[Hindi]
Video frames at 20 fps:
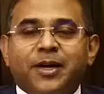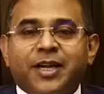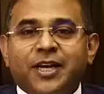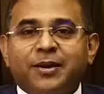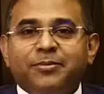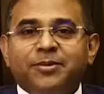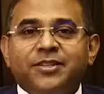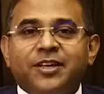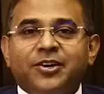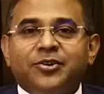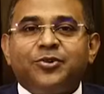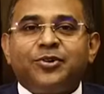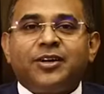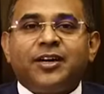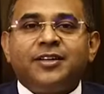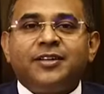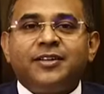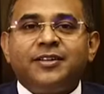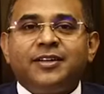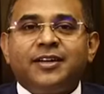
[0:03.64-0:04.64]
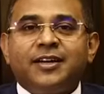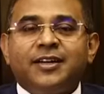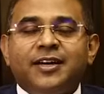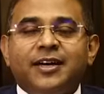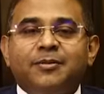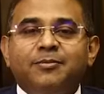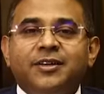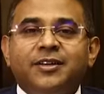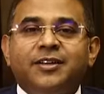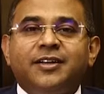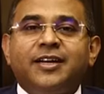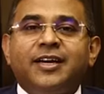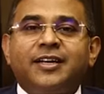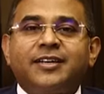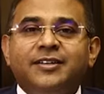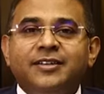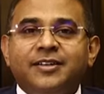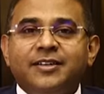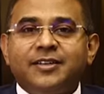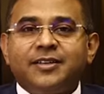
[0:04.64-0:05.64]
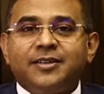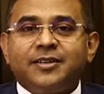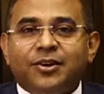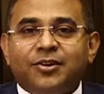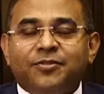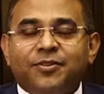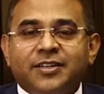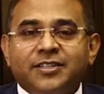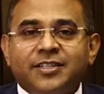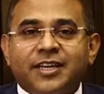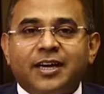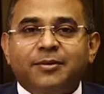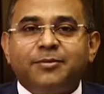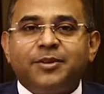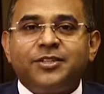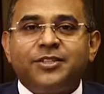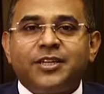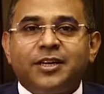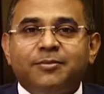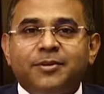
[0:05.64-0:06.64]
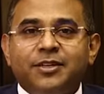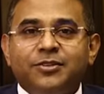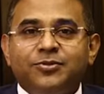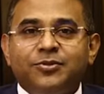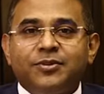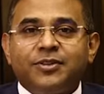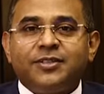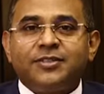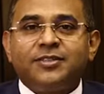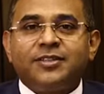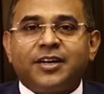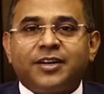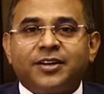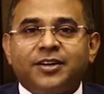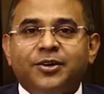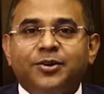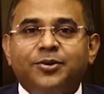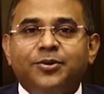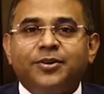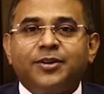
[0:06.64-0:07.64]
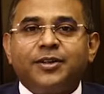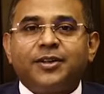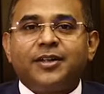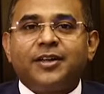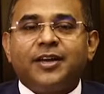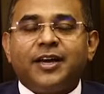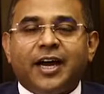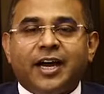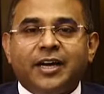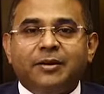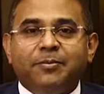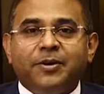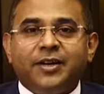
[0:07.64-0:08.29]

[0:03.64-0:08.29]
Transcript: My name is Ankur Anand and I am the director of Harshaimer Shyamna Jewelers, Lucknow and